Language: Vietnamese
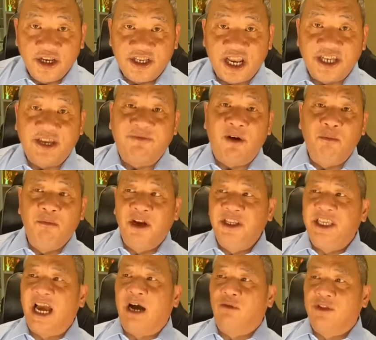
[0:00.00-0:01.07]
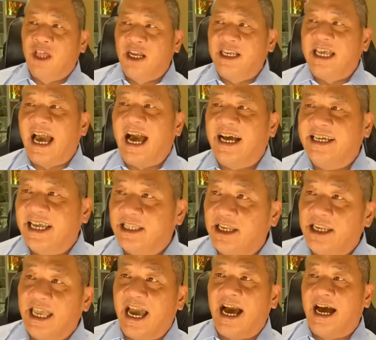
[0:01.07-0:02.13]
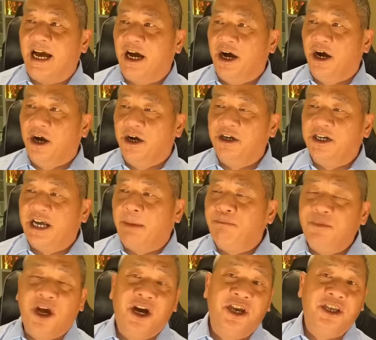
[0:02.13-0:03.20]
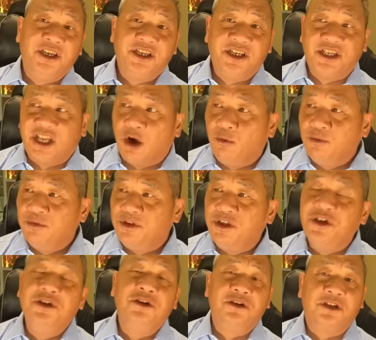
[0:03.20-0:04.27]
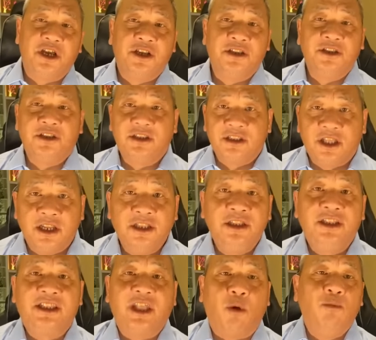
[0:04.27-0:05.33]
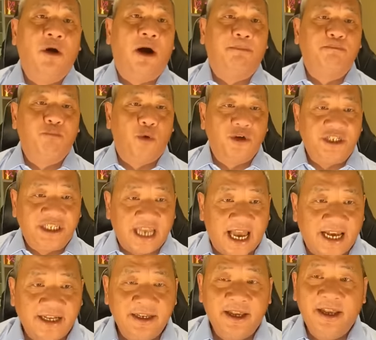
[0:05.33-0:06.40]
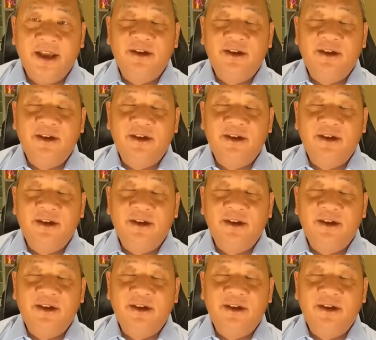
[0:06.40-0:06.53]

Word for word: Trần Nhật Phong mến chào tất cả các thính giả ở khắp nơi trong chương trình tin tổng hợp buổi sáng.